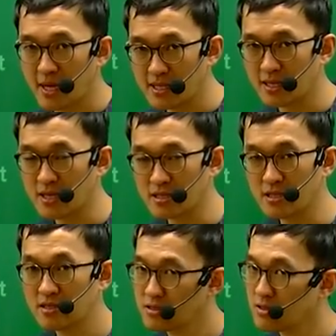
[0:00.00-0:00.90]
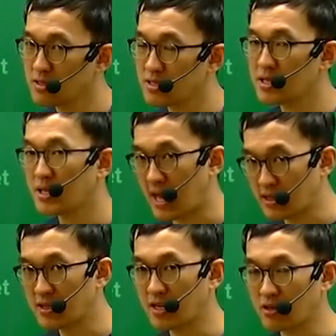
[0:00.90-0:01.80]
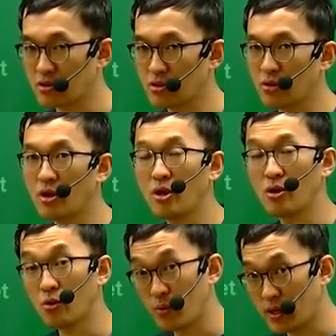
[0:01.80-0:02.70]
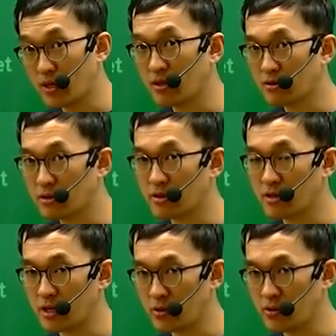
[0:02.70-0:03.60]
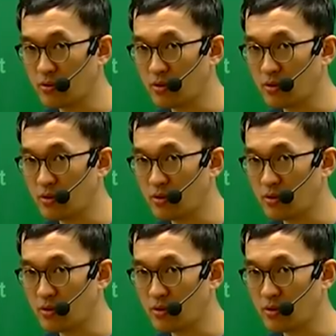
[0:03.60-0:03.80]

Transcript: 파산하지, 쓰러지지 않는다는 거죠. 왜 그럴까요?